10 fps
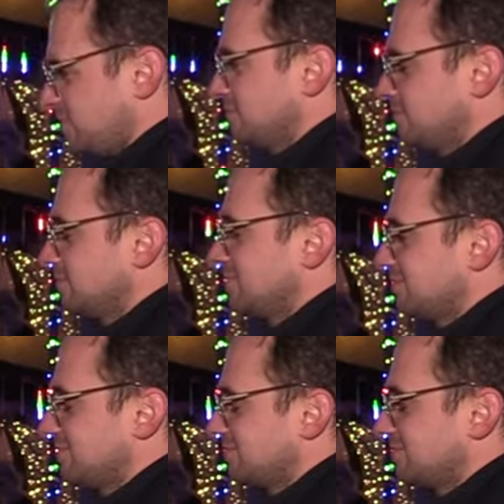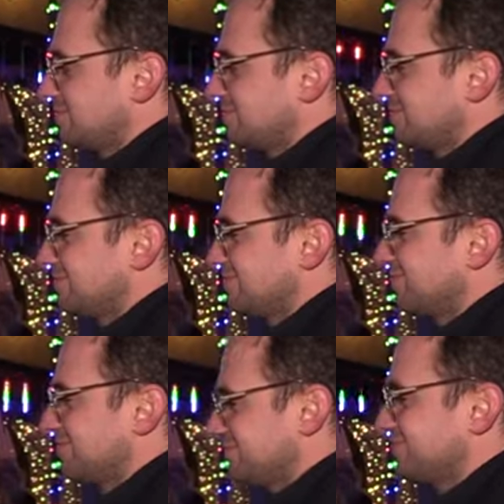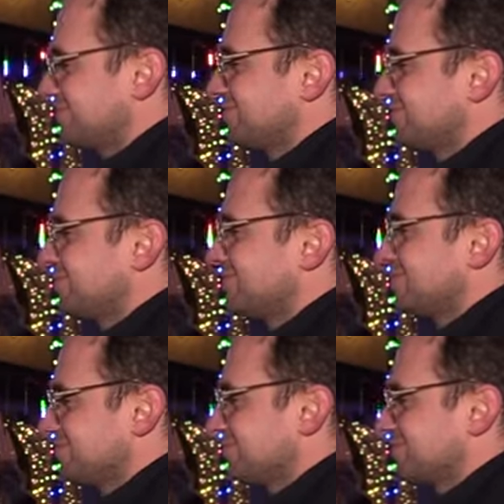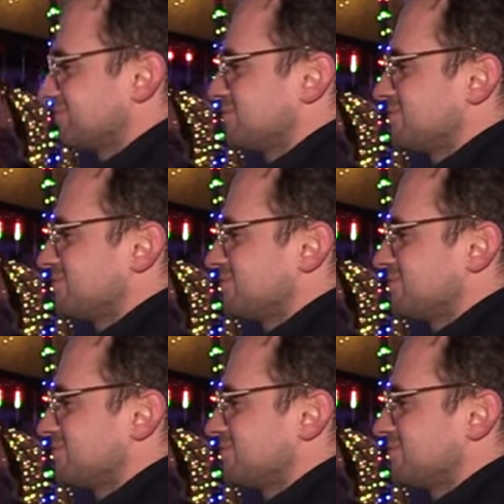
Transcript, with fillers: udowadnia, że pomagać można w nietypowy sposób.